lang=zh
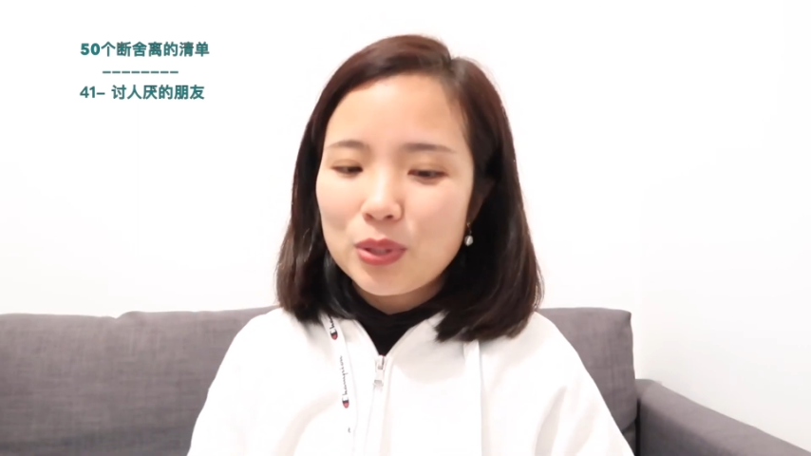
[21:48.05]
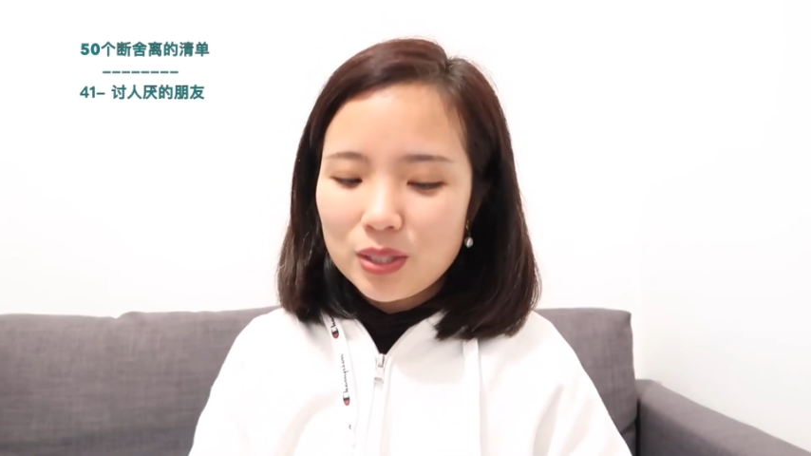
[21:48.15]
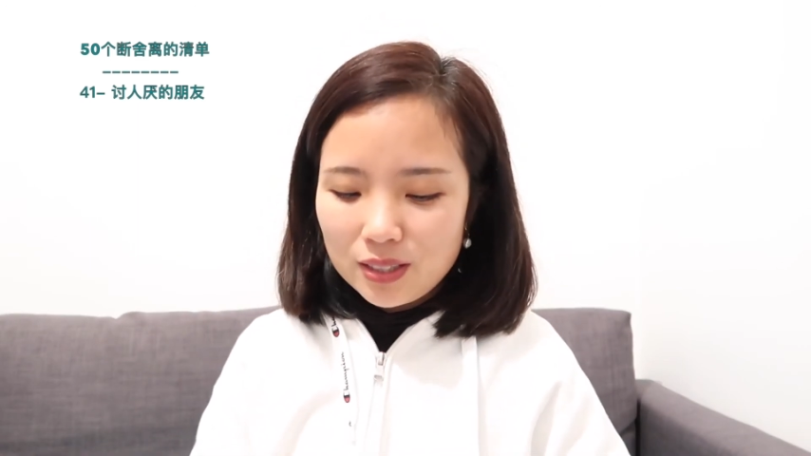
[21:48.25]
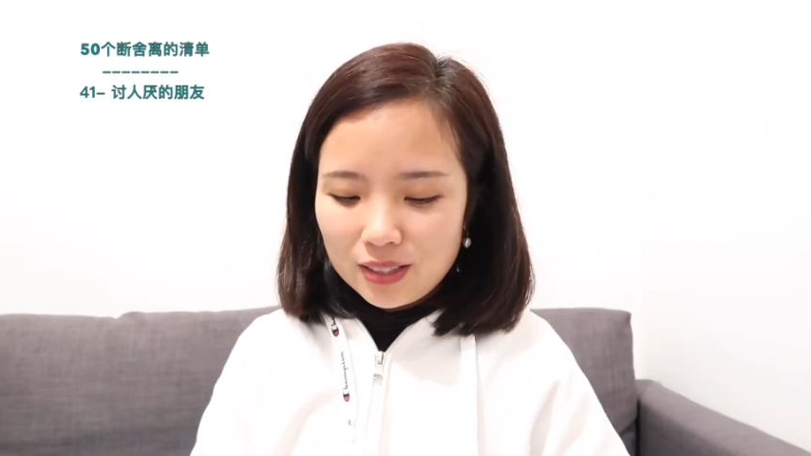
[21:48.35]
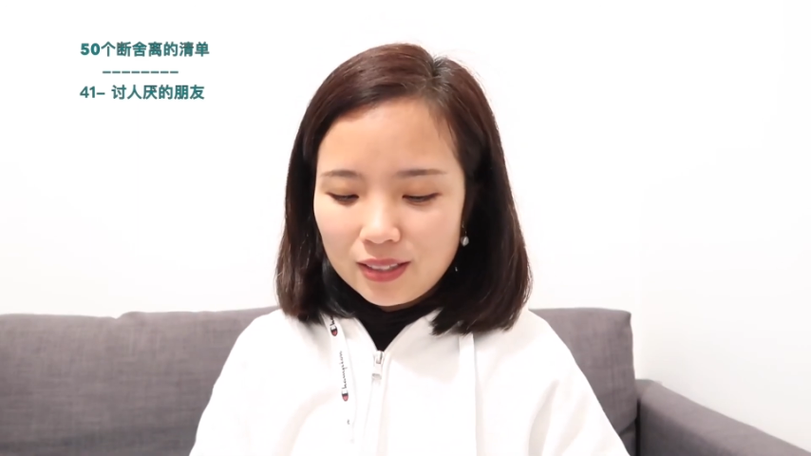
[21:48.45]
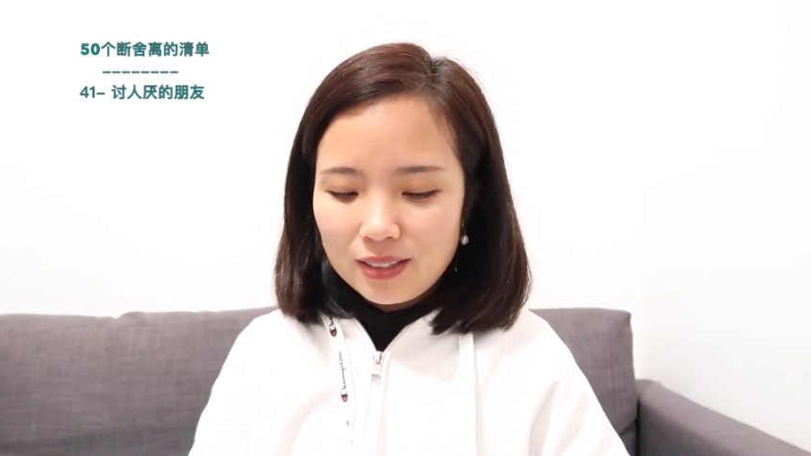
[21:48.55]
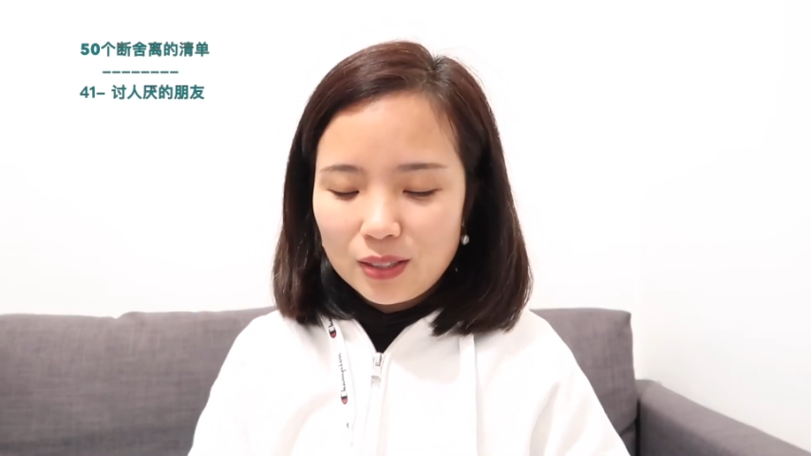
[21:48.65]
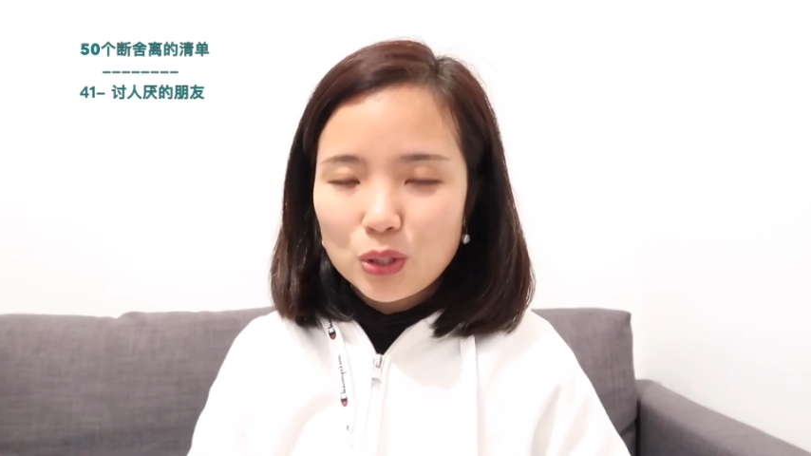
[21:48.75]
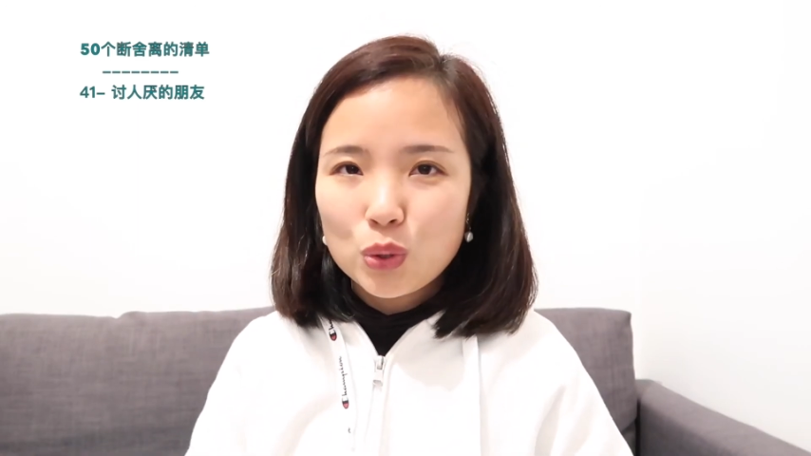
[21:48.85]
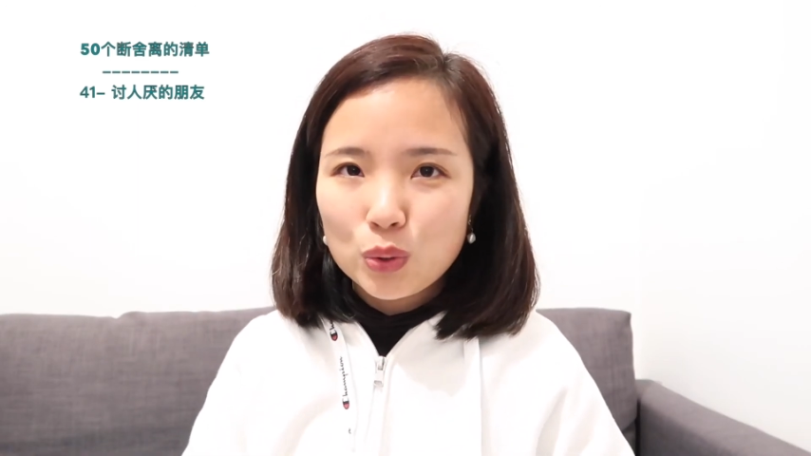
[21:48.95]
是
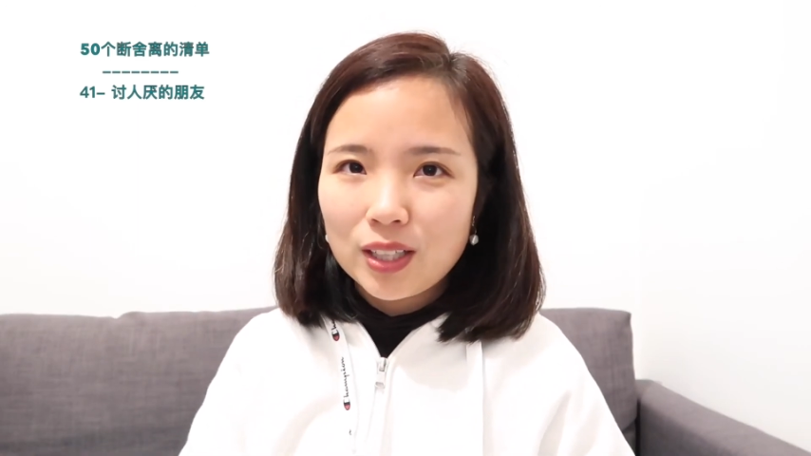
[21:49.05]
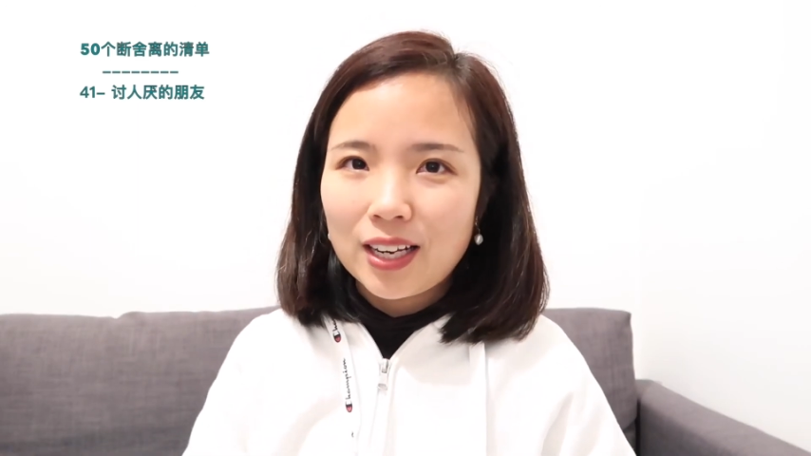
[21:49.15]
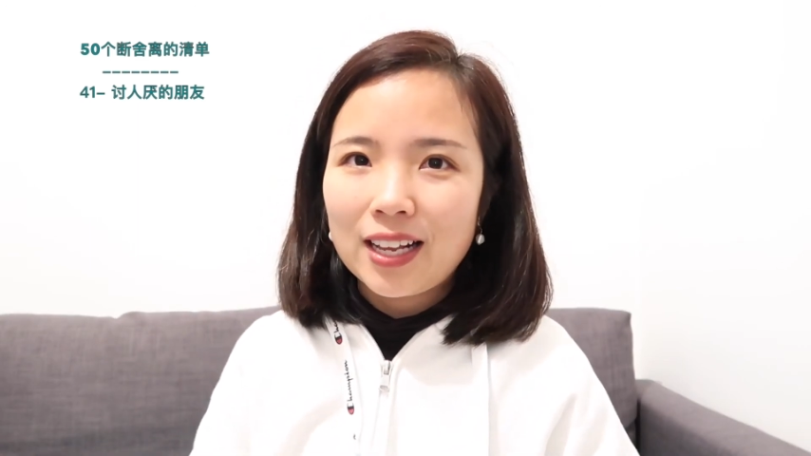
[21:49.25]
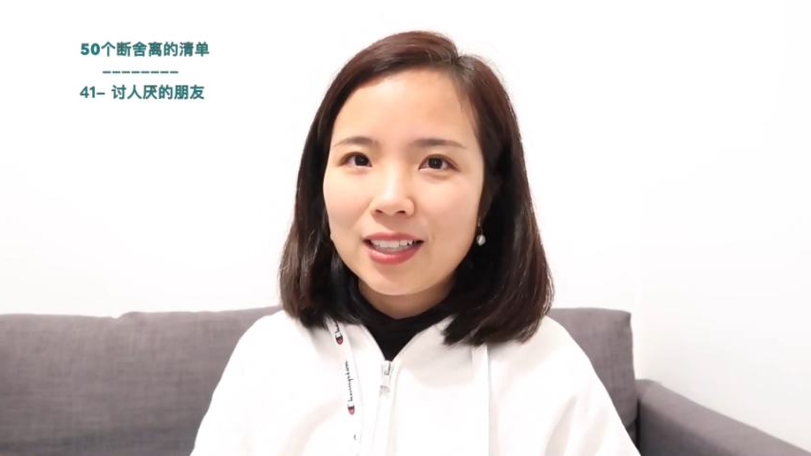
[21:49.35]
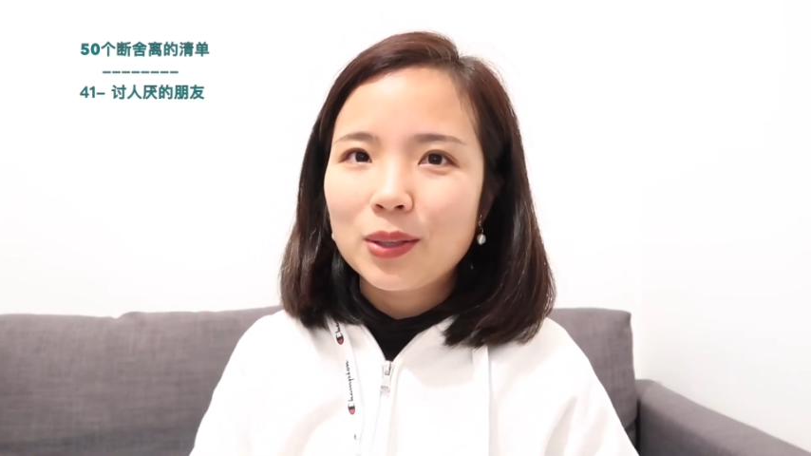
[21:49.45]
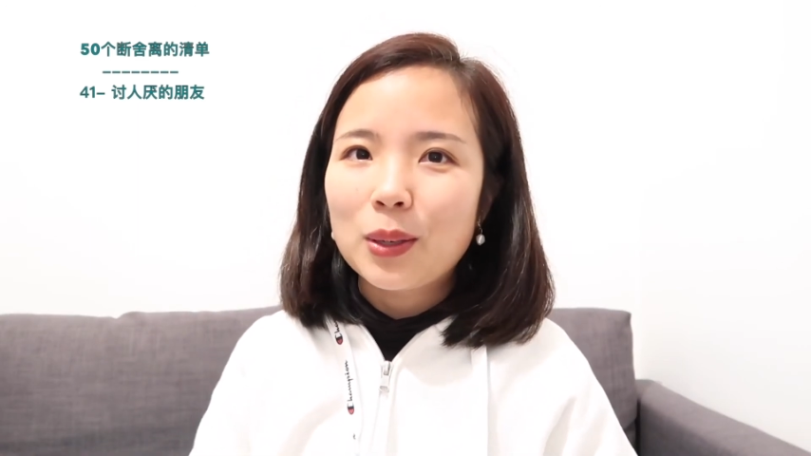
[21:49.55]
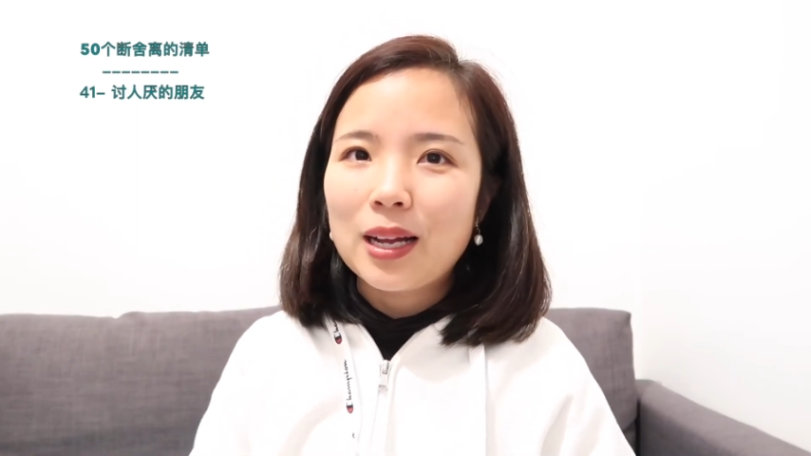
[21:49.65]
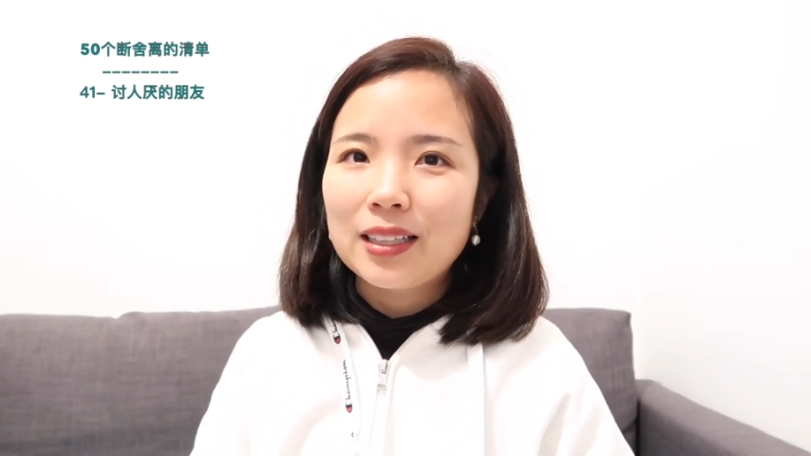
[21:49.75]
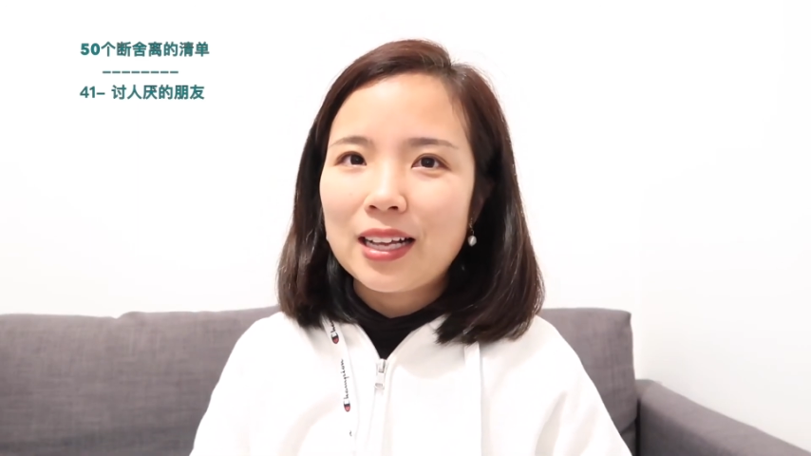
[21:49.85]
处得来的话，